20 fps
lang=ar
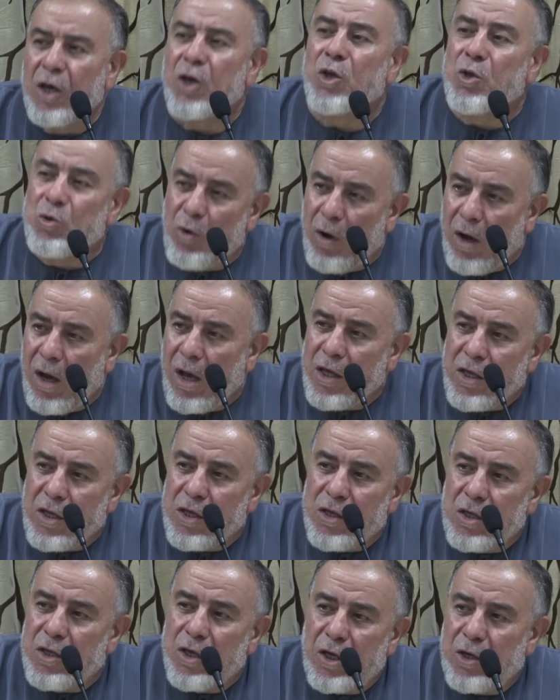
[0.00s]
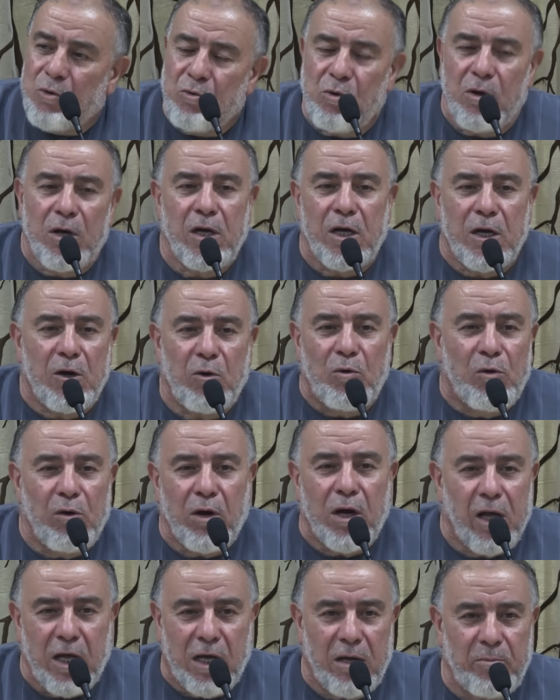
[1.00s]
يعين
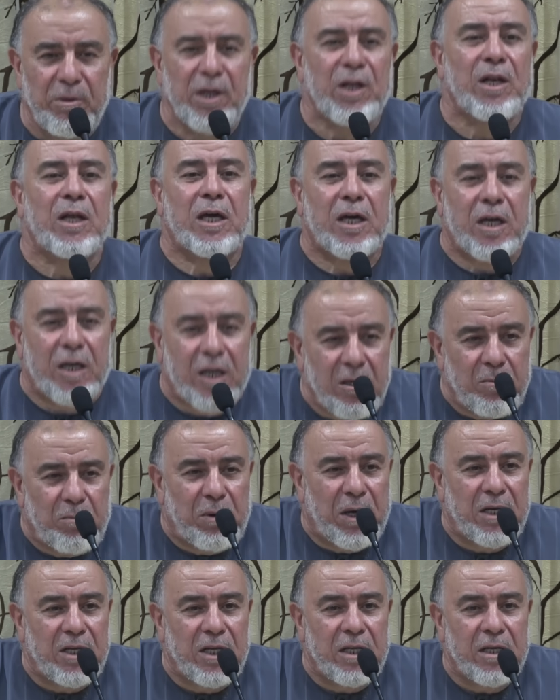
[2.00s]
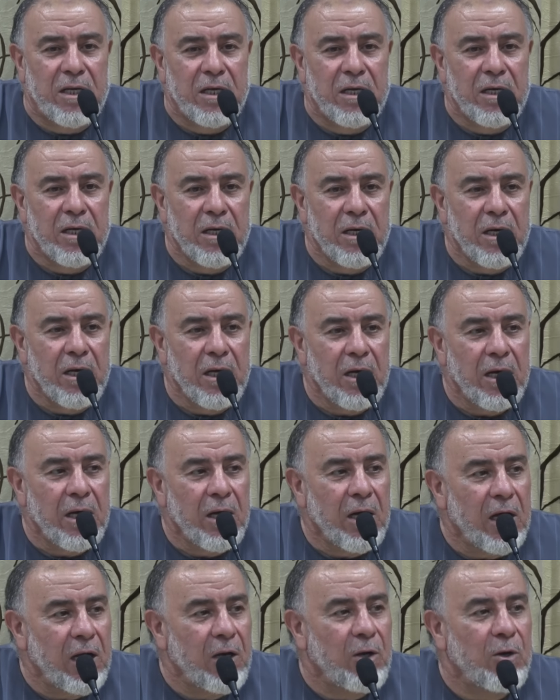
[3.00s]
هؤلاء من قبل
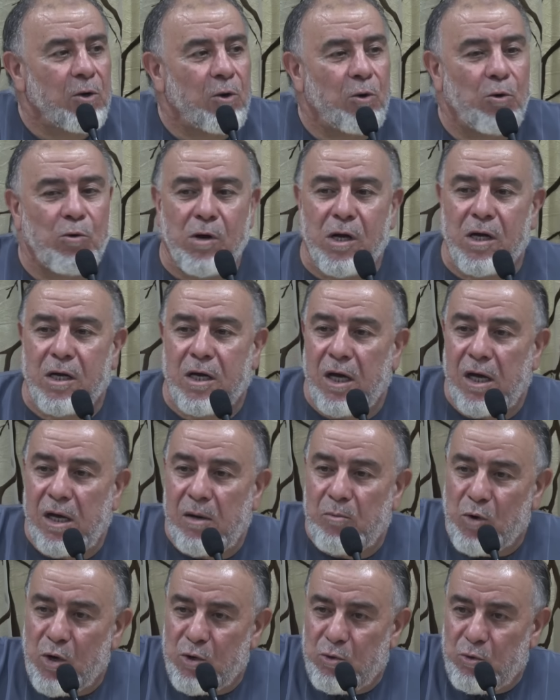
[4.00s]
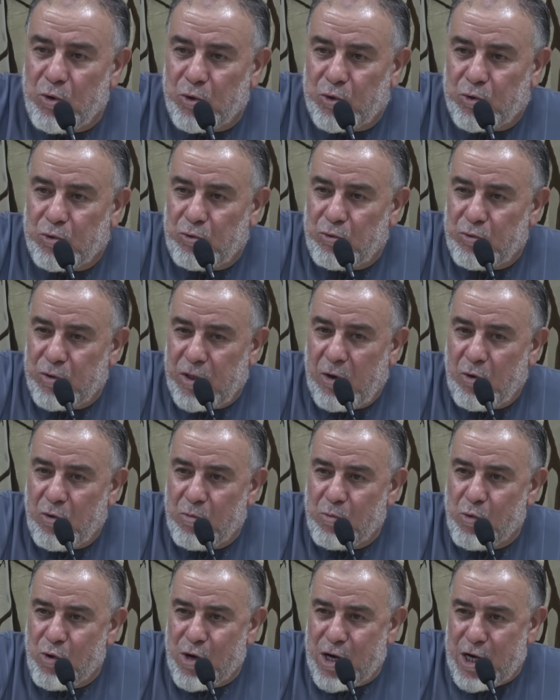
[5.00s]
الحكام
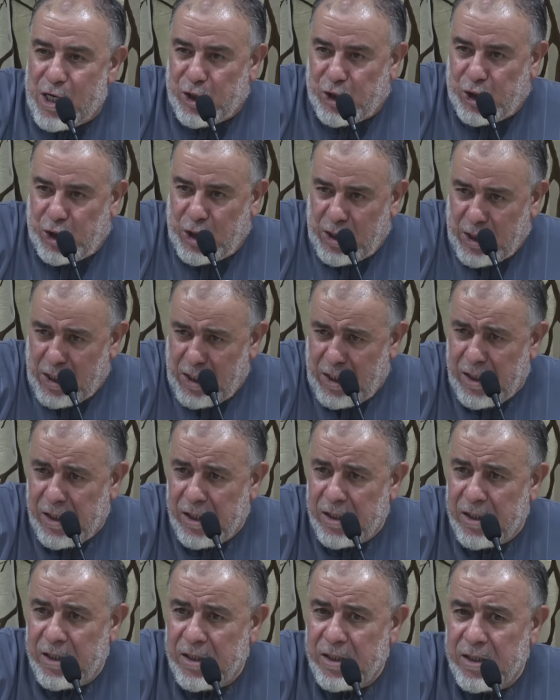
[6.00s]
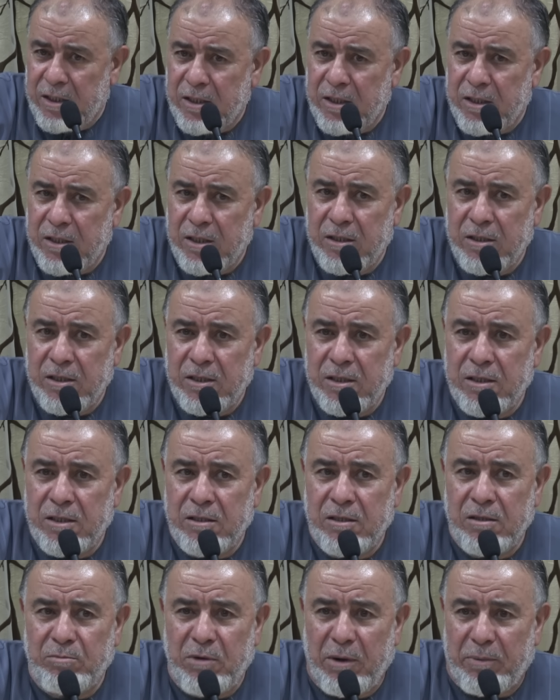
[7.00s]
ويعطونهم الأجر
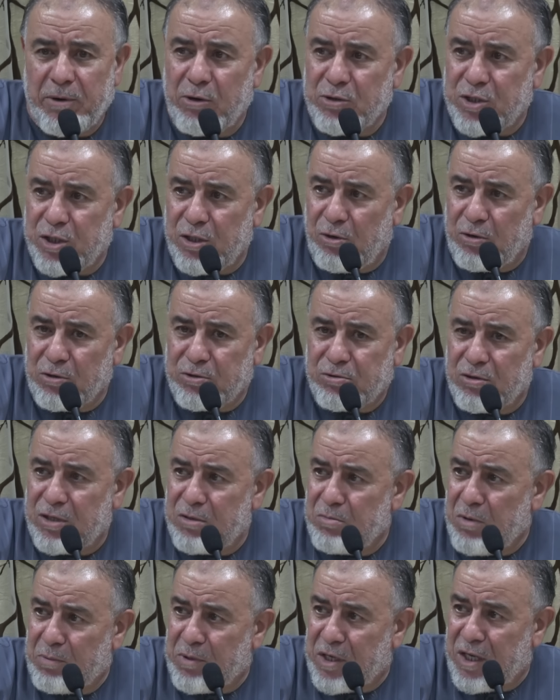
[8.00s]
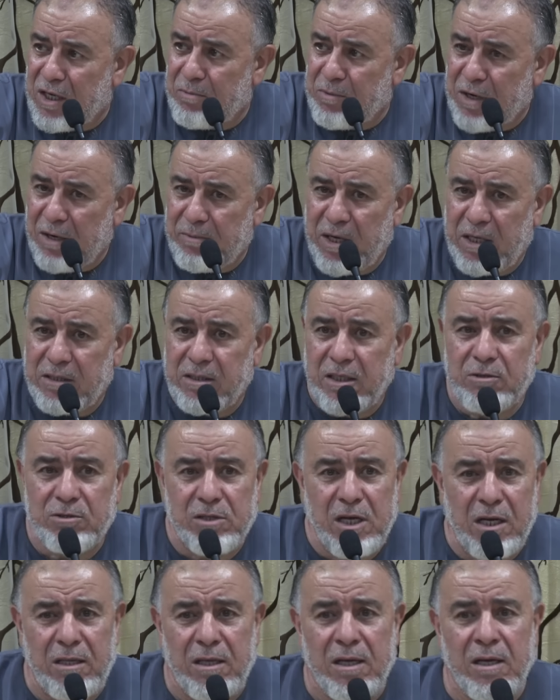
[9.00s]
ما بقاوش يخصوا كما بكري منها
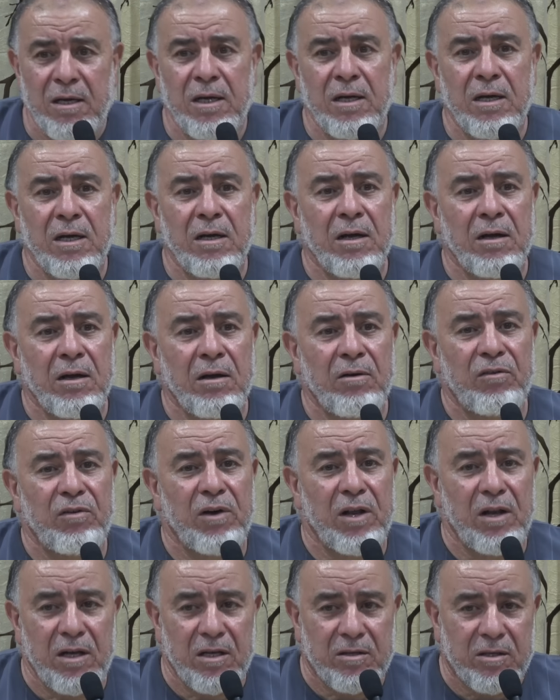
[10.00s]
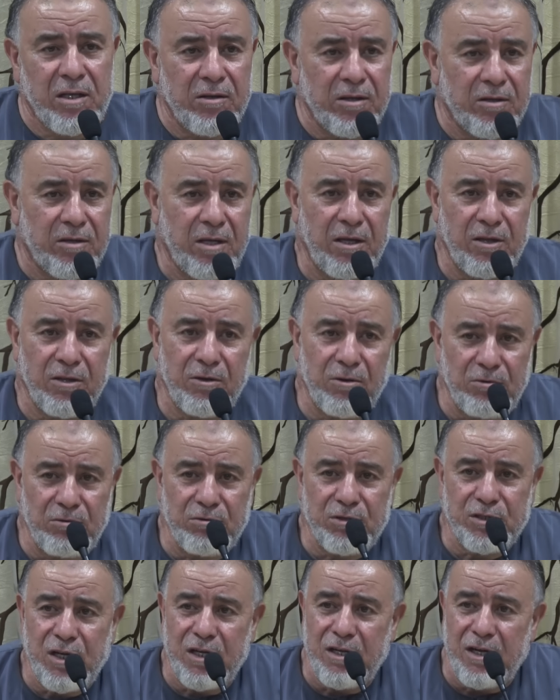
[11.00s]
زين فلا
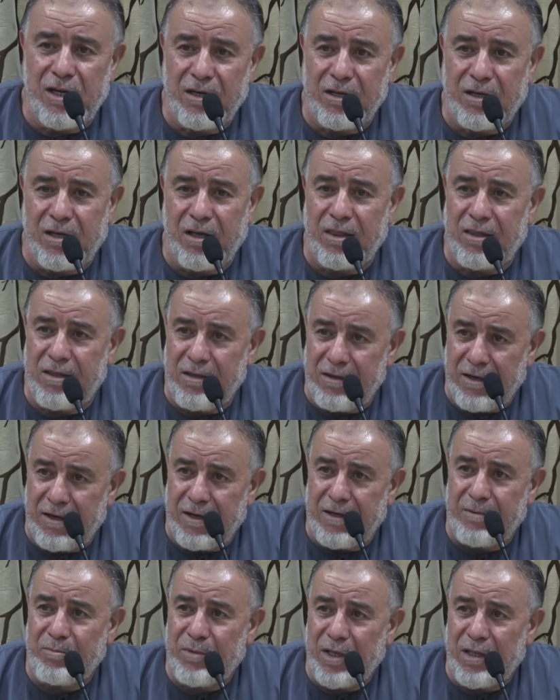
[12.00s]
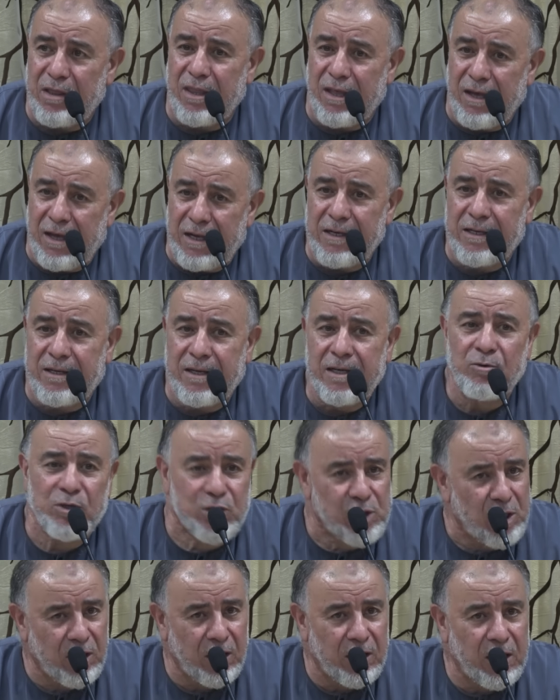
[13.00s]
تنتظروا شيئا كثيرا من ذلك
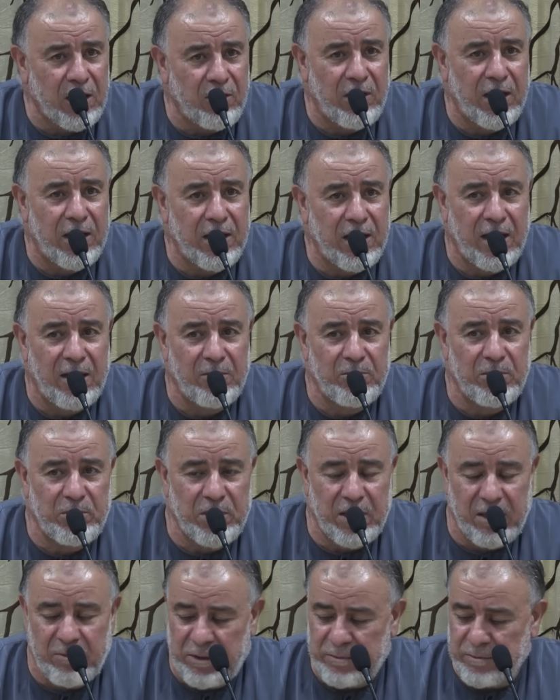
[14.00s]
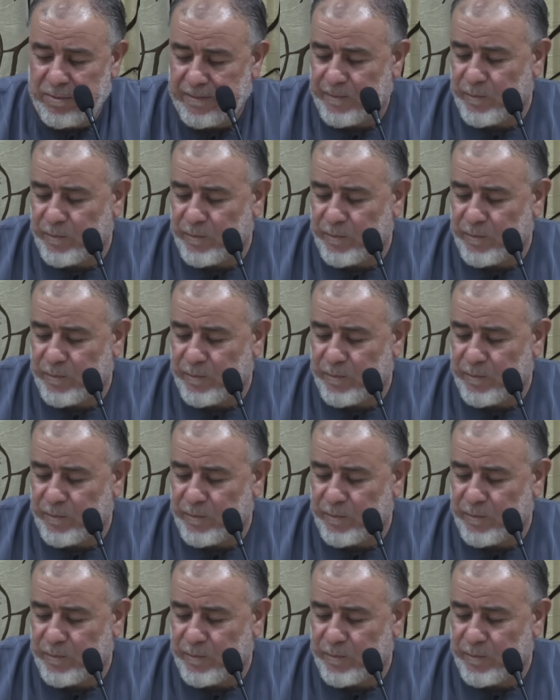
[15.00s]
وصلى الله على حبيبنا محمد